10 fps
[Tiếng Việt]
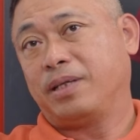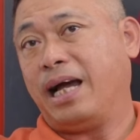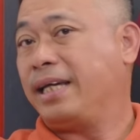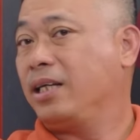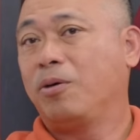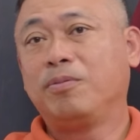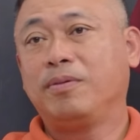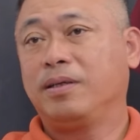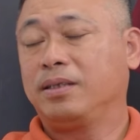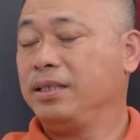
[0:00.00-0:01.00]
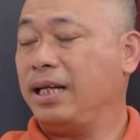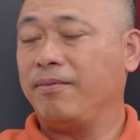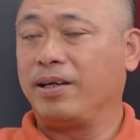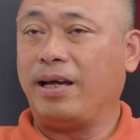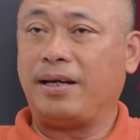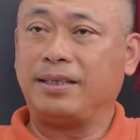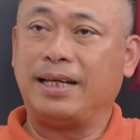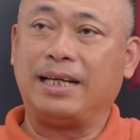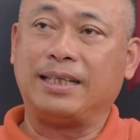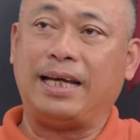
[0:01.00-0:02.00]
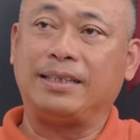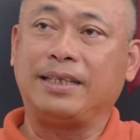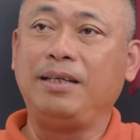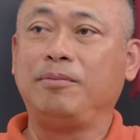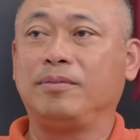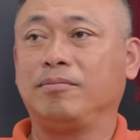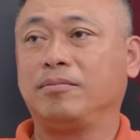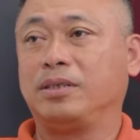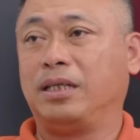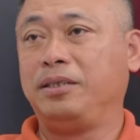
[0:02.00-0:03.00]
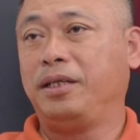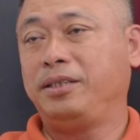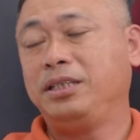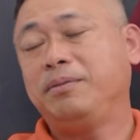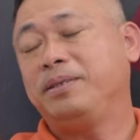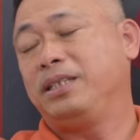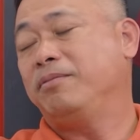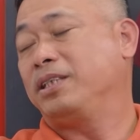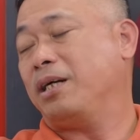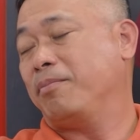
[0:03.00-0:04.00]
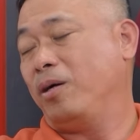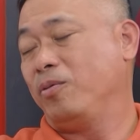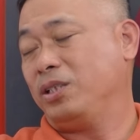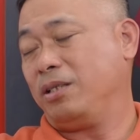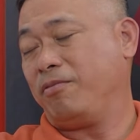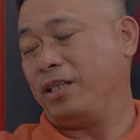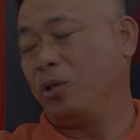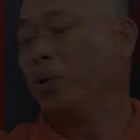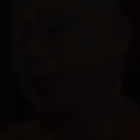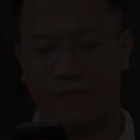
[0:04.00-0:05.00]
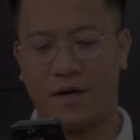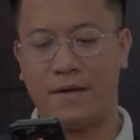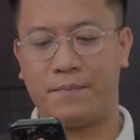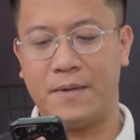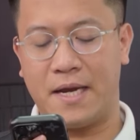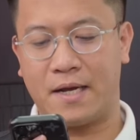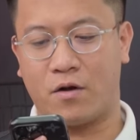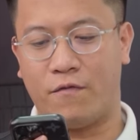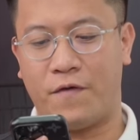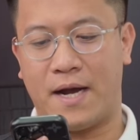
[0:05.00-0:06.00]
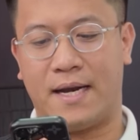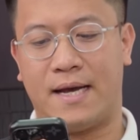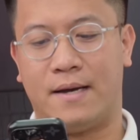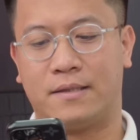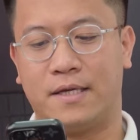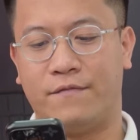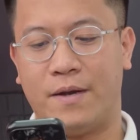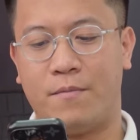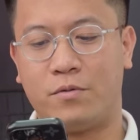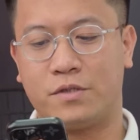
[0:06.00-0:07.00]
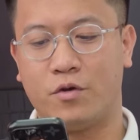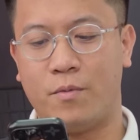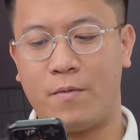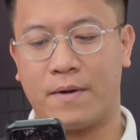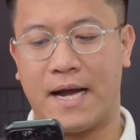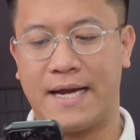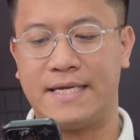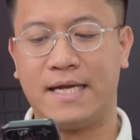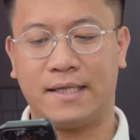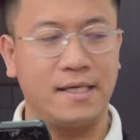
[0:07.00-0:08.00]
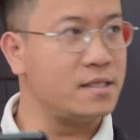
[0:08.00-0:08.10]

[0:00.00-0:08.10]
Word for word: Anh không, thứ nhất là về Erik Ten Hag thì anh tin gần như đến chín mươi chín phần trăm là ông ấy sẽ phải thôi. Van der Beek có phải là tiền vệ box to box hay nhất thế